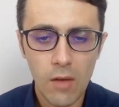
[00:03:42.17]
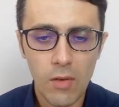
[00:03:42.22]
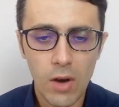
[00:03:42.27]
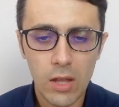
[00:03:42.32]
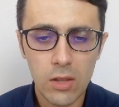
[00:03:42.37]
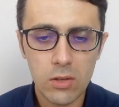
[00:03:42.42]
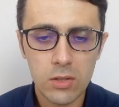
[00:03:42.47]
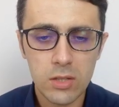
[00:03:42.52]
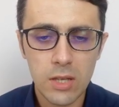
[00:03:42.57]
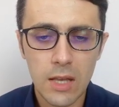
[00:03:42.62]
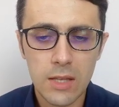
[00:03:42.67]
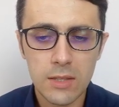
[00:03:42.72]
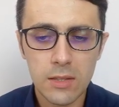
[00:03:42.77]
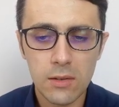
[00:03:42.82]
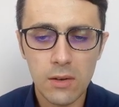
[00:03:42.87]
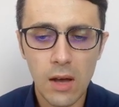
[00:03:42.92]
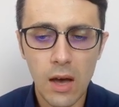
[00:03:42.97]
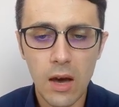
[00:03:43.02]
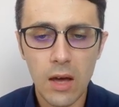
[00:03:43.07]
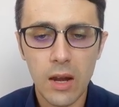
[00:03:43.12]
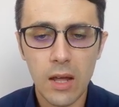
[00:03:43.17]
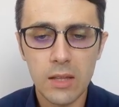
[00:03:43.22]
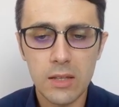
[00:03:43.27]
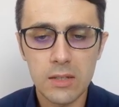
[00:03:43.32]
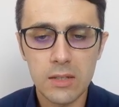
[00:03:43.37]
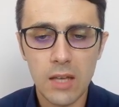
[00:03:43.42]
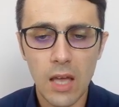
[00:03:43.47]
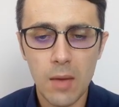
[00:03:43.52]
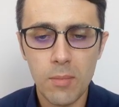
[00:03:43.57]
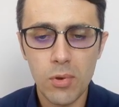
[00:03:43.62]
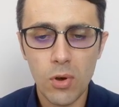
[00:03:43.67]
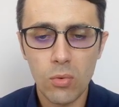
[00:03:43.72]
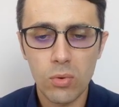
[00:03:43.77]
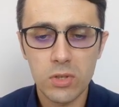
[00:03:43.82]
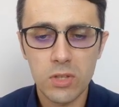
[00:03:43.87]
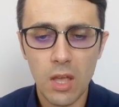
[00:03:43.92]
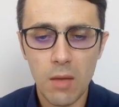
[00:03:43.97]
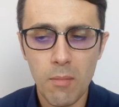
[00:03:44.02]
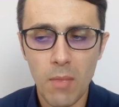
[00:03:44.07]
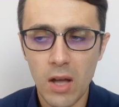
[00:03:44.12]
e vado a selezionare ad esempio
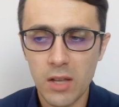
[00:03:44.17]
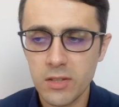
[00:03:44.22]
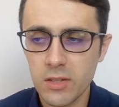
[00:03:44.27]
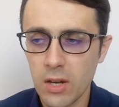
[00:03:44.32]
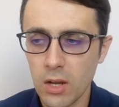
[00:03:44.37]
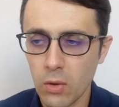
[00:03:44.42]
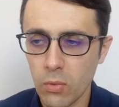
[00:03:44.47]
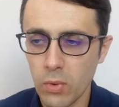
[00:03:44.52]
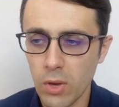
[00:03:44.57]
questa immagine